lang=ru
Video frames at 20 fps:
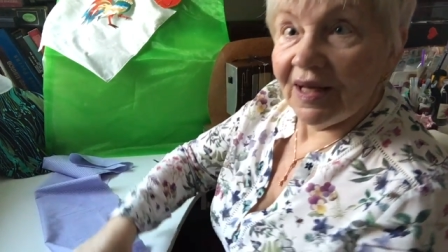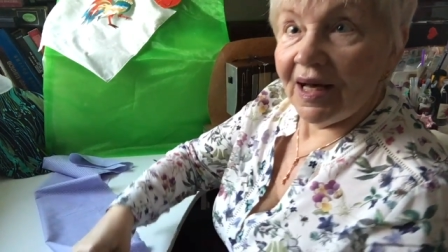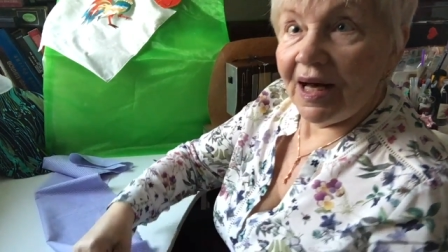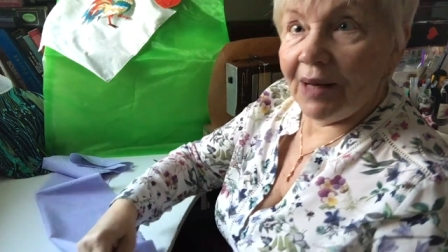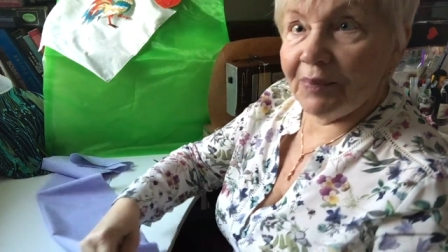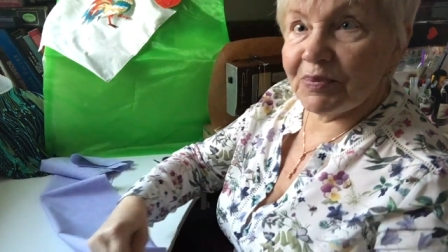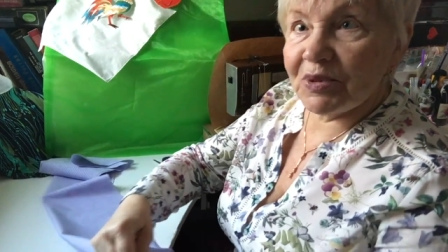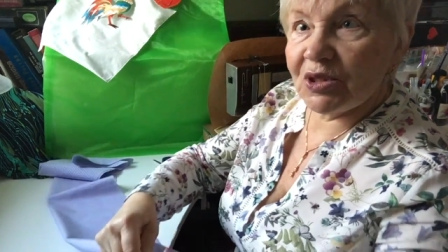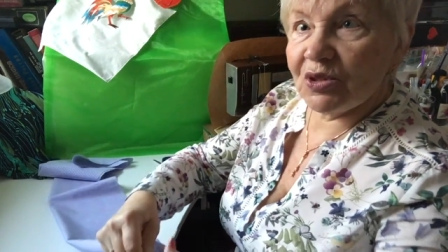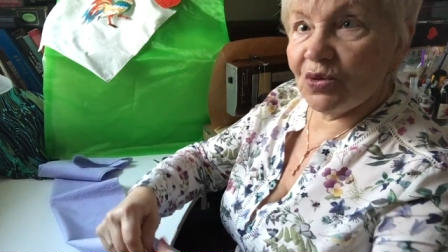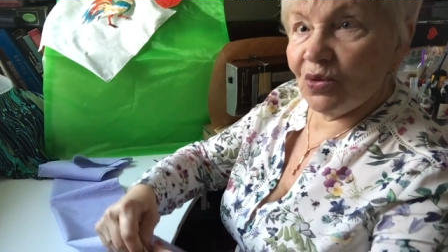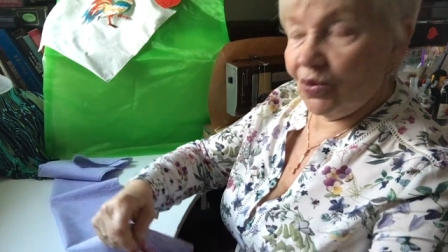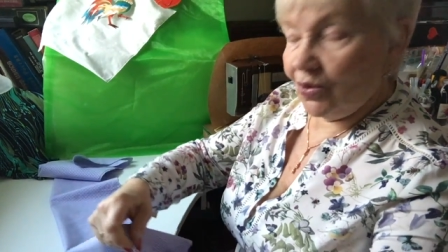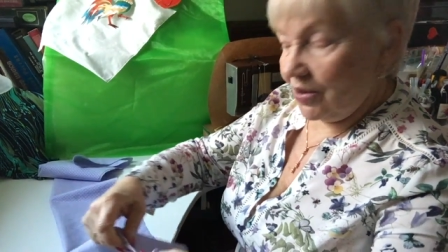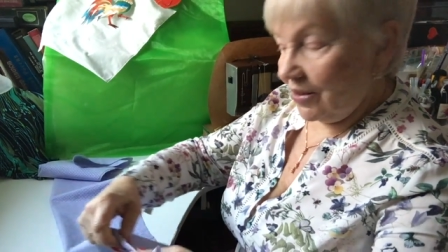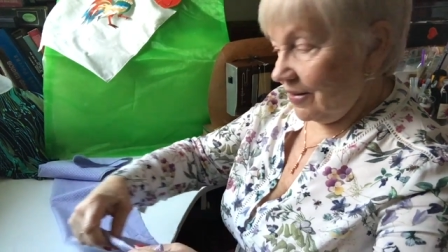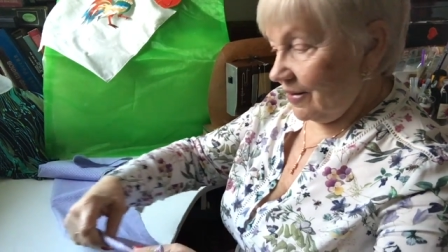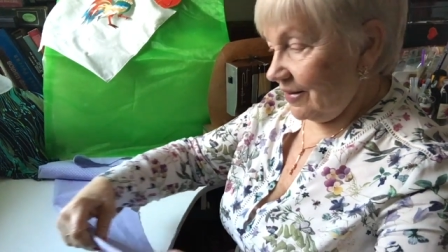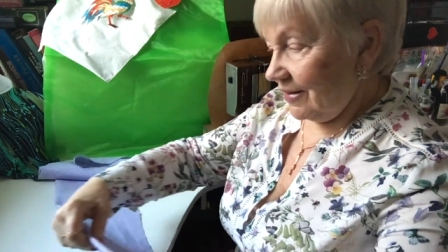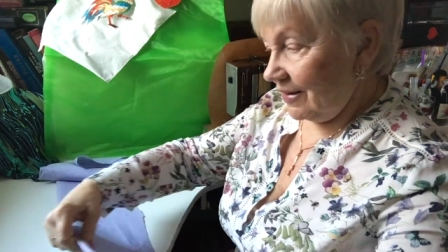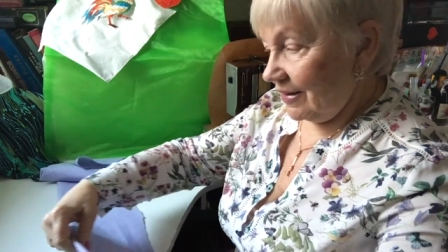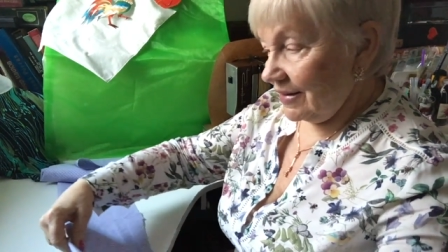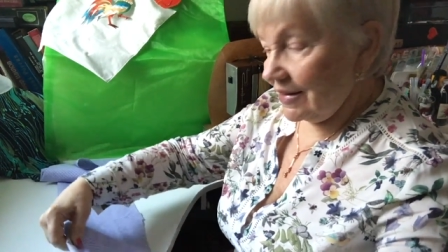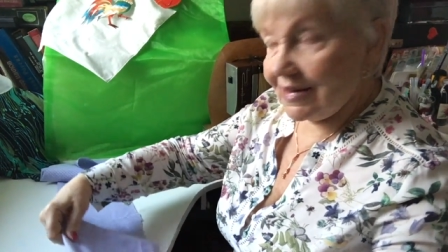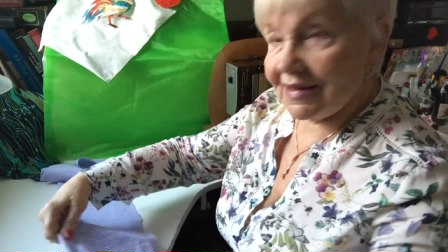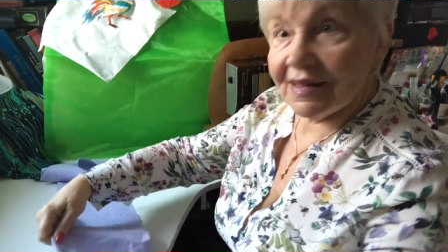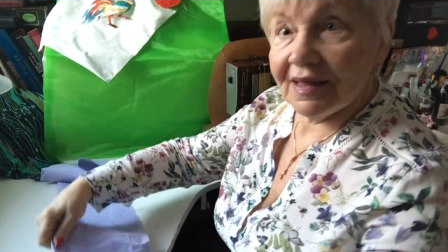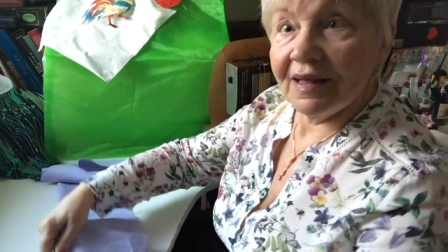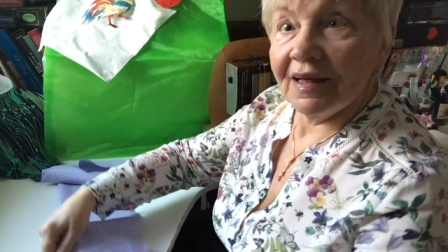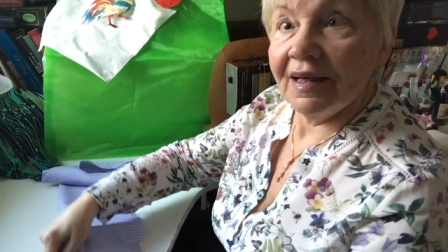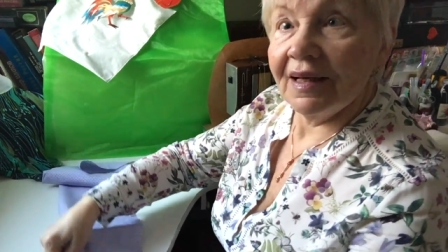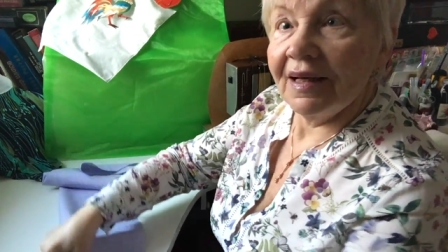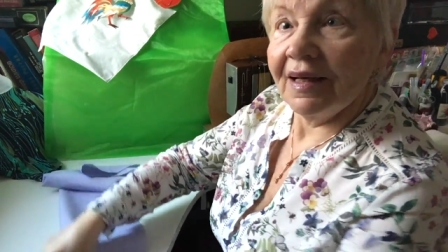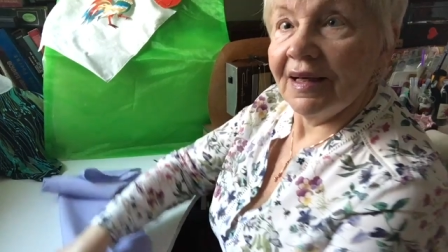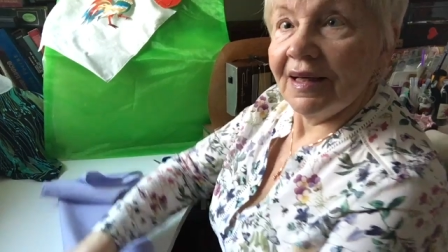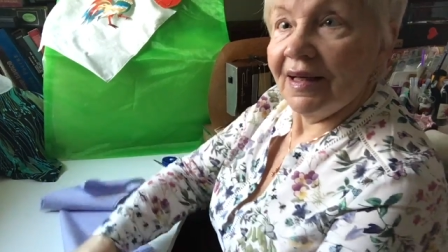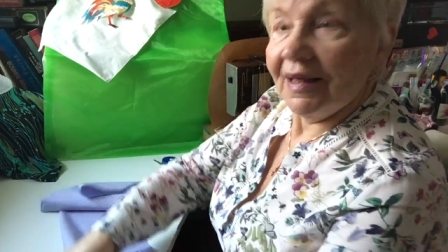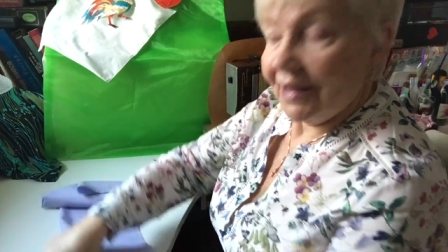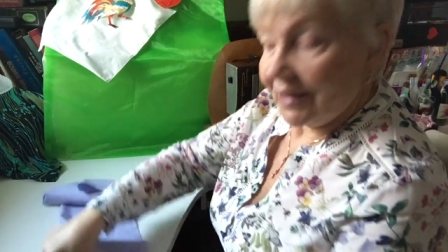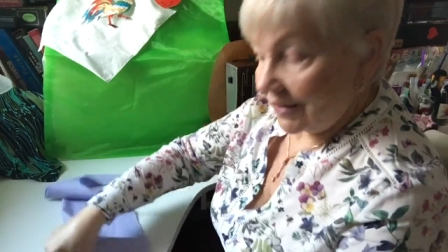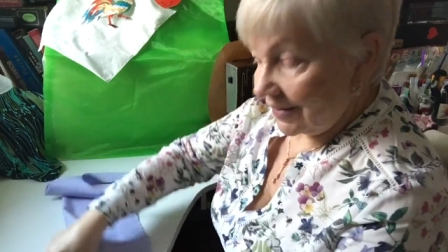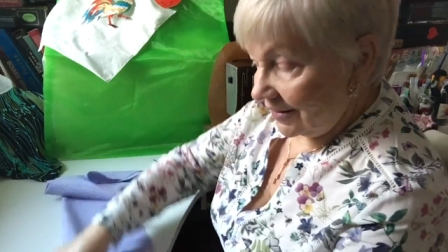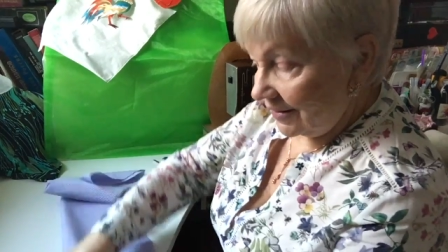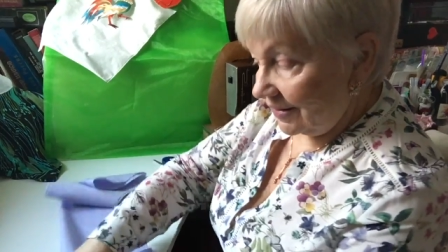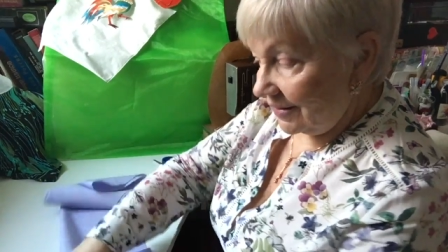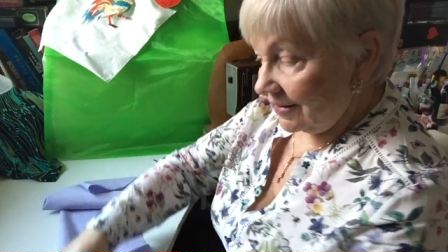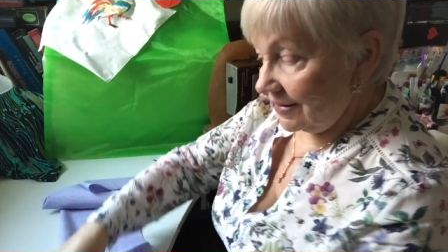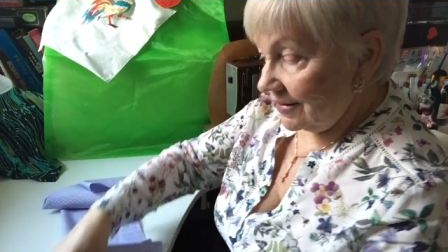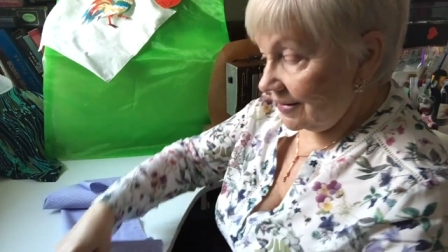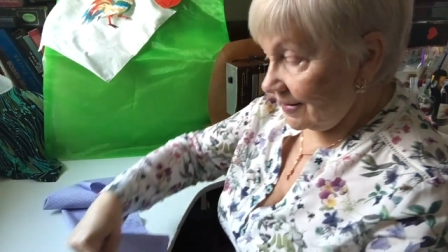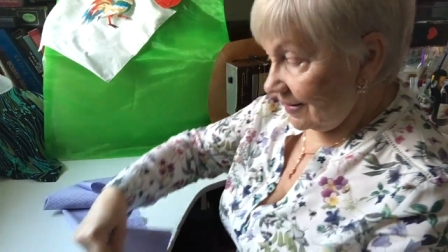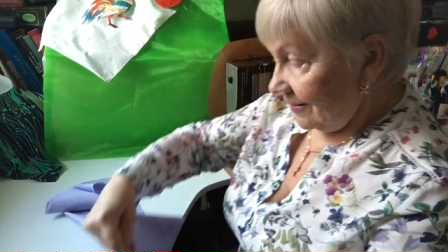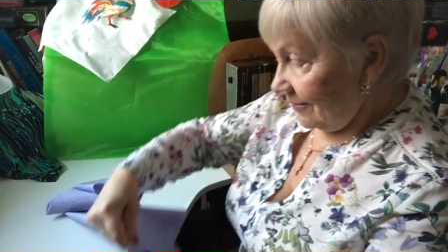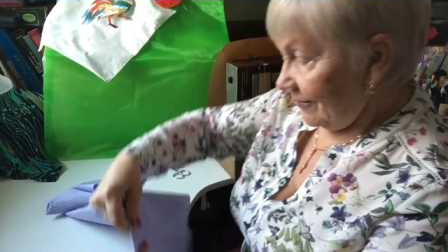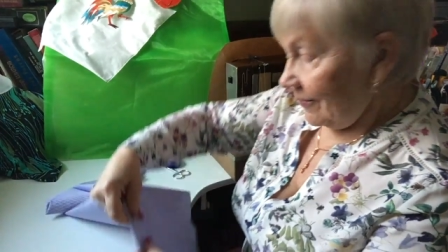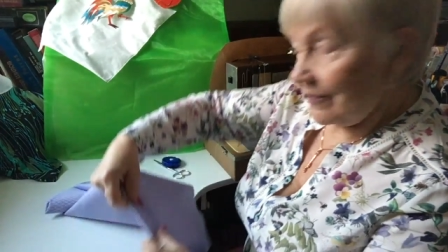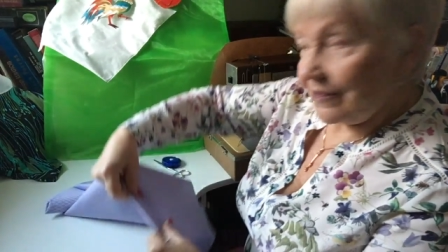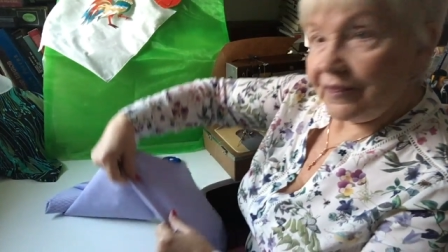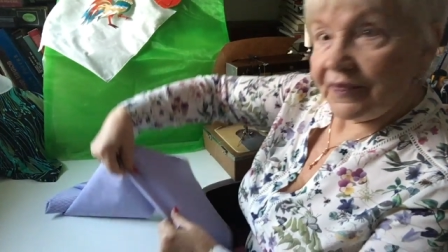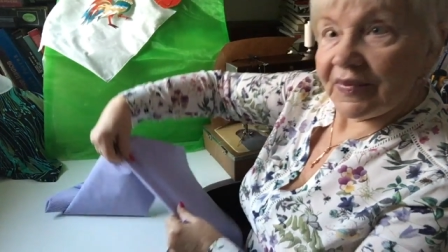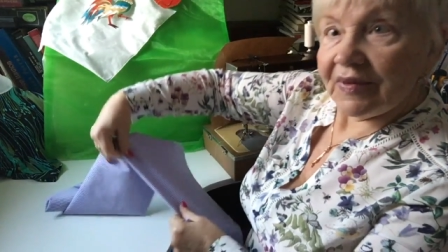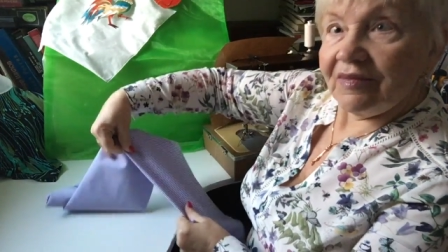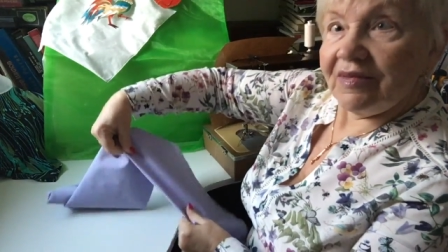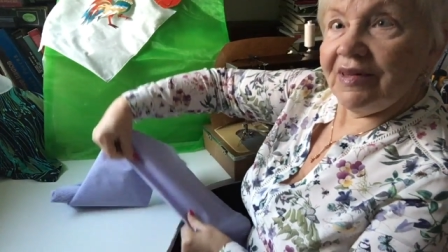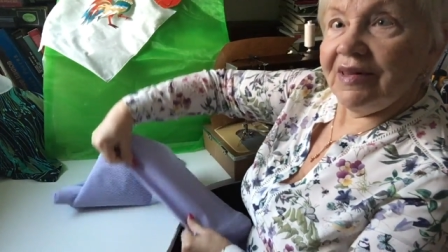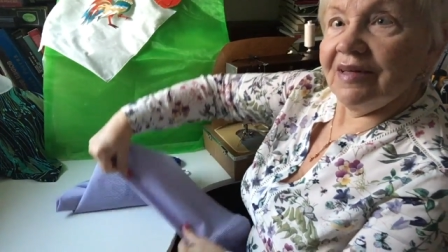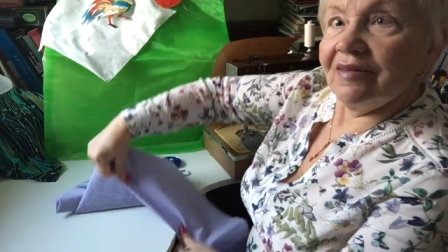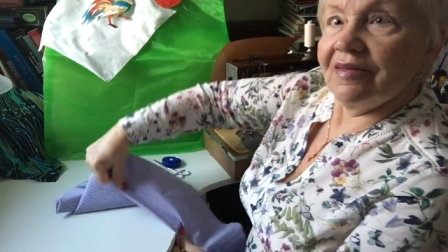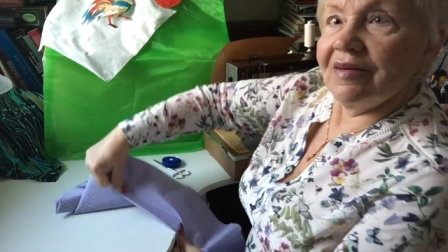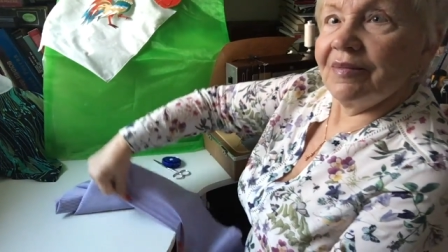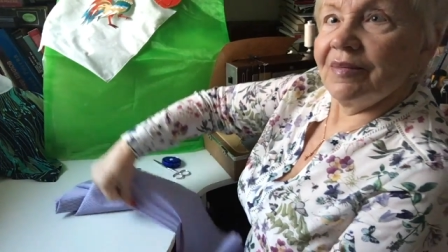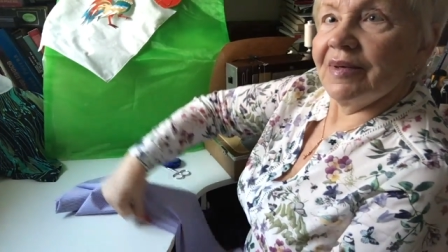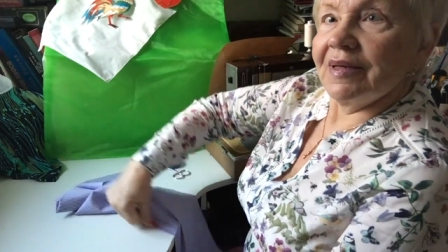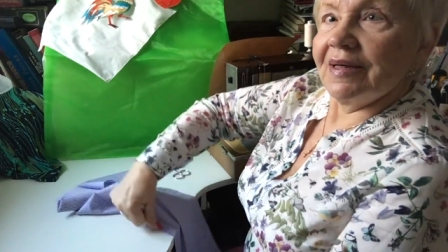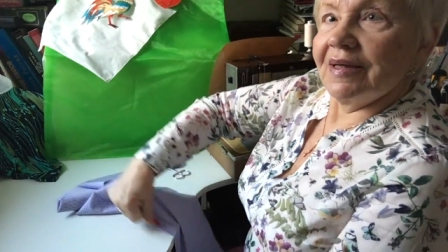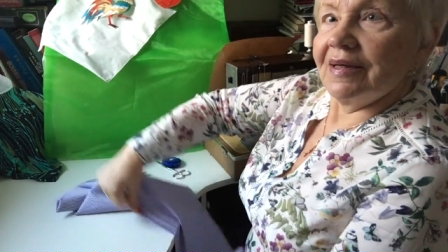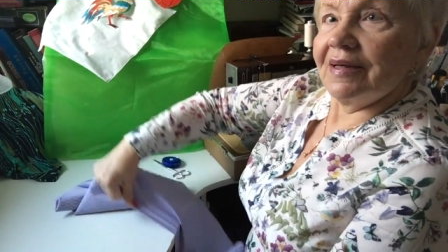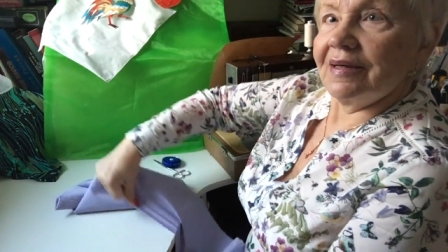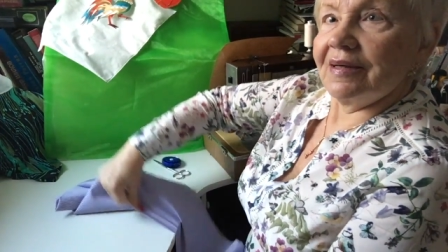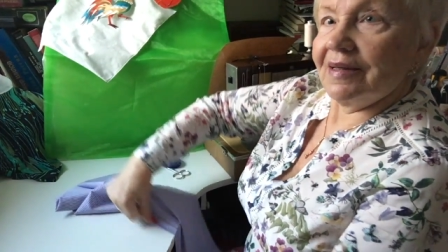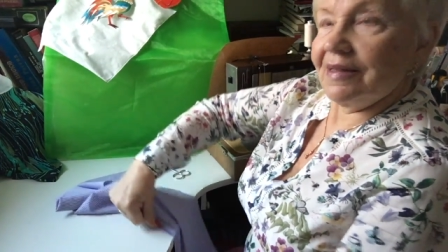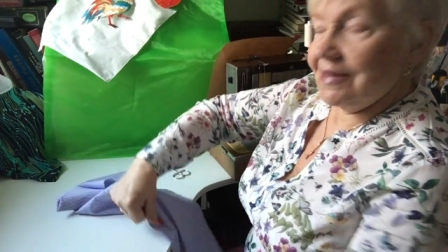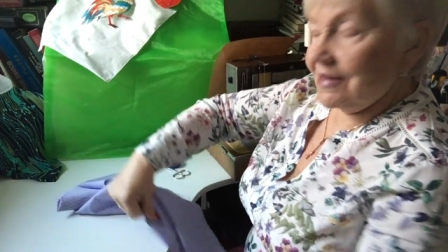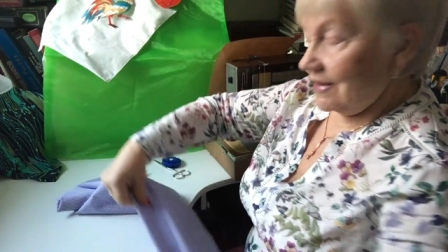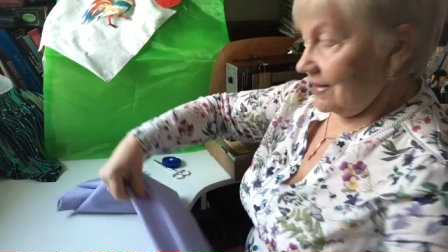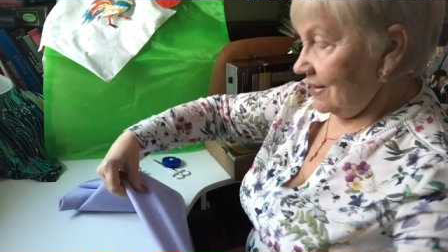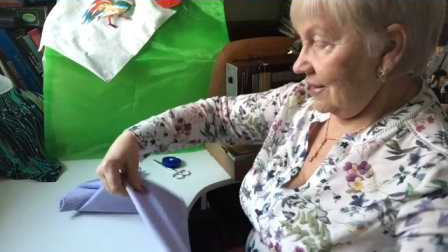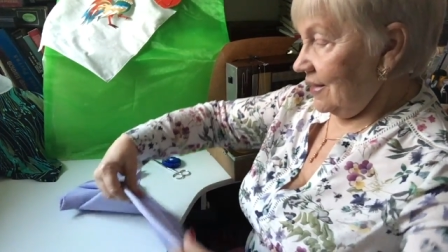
об стол. Раз, раз, Видно вас? Раз.